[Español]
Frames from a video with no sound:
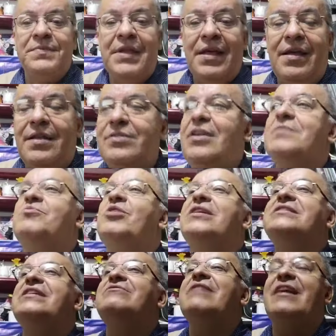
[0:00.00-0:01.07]
Entonces voy a
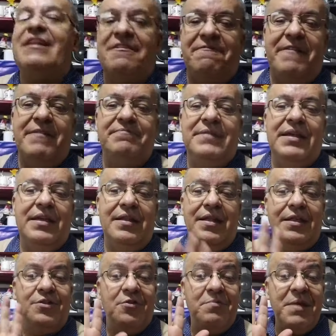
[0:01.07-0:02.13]
hacer una rifa de
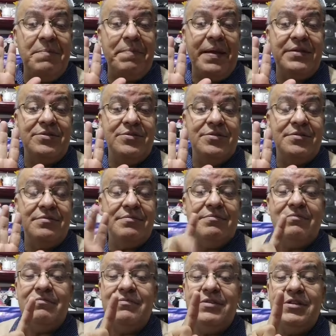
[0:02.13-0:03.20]
500 mil pesos,
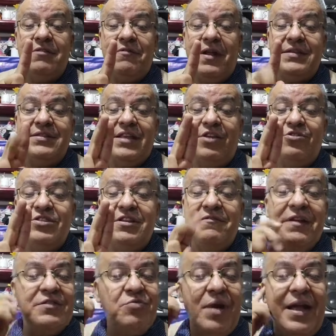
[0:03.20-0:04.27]
cifras de dos
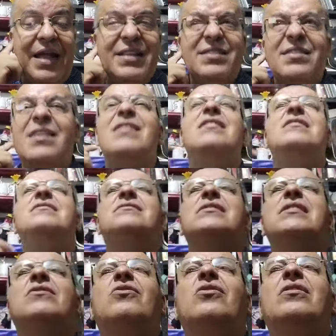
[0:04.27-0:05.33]
cifras, juega el
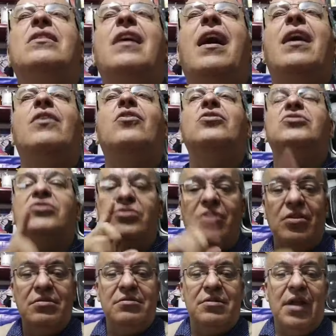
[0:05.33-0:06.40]
5 de
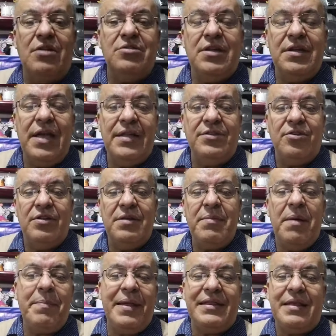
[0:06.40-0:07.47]
agosto con la Lotería del Tolima,
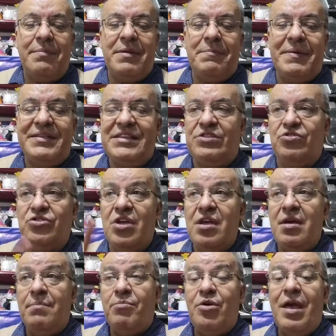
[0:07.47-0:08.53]
20 mil pesitos.
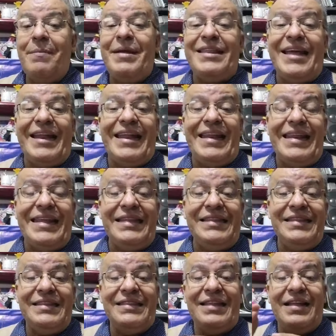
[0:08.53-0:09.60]
Voy a mandar el link
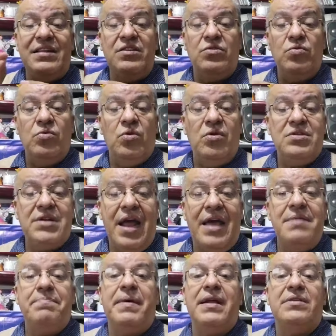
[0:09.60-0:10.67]
del Google Drive
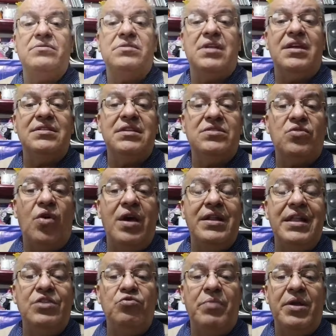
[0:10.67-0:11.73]
para que ustedes escojan
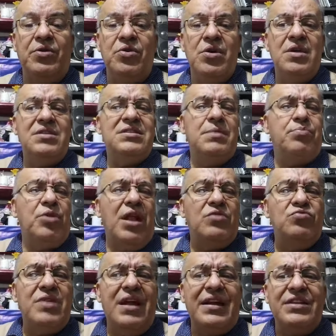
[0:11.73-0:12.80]
el número. Si por
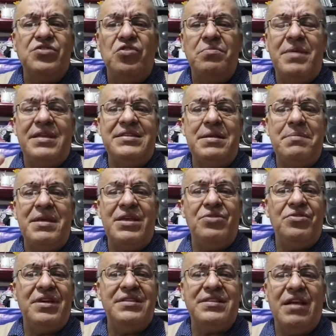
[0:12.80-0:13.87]
alguna razón me dice mi hijo
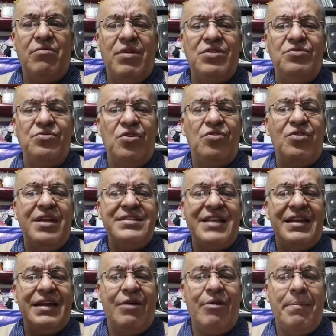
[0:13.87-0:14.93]
que es que cuando uno no ha
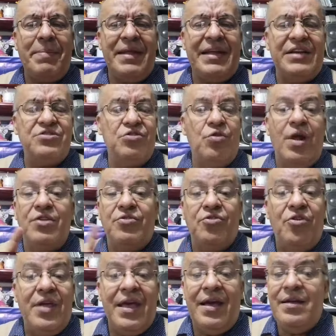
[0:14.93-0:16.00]
descargado la aplicación o algo no
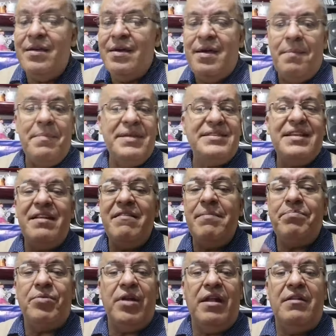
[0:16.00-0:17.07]
deja, me escriben
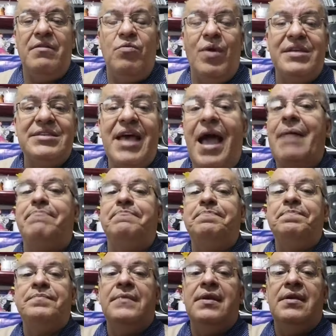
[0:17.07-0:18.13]
por el WhatsApp
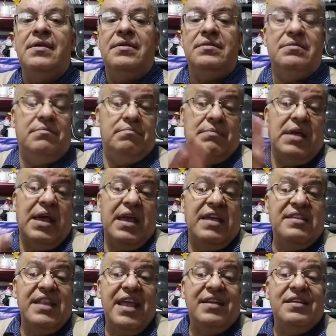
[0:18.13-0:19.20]
hay
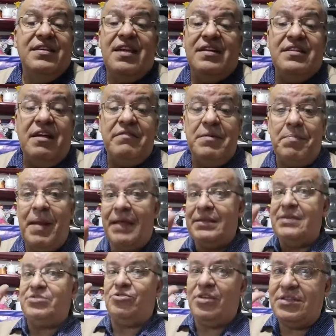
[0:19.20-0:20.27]
Neki, hay David Plata,
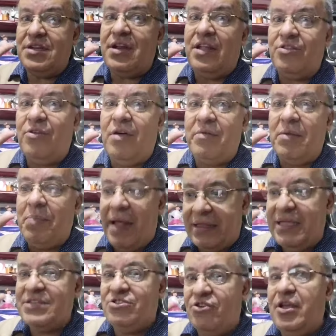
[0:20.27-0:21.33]
estoy estrenando David Plata,
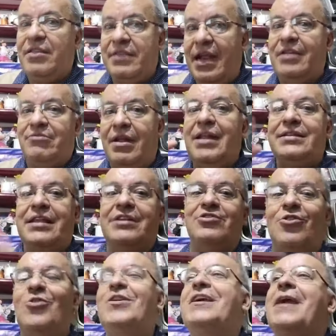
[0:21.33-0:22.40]
estoy entrando a la
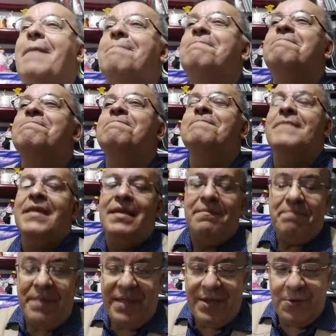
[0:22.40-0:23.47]
tecnología,
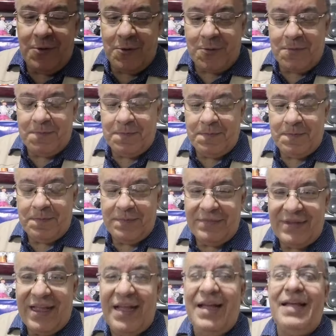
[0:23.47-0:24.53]
pero,
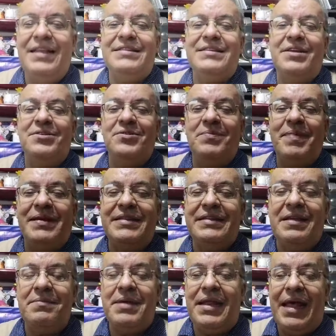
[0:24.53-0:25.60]
ay, les quiero compartir
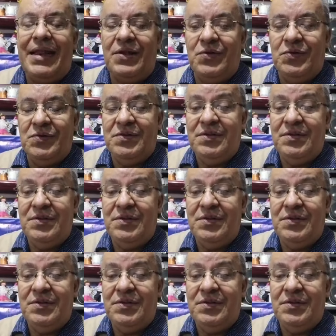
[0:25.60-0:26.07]
también algo.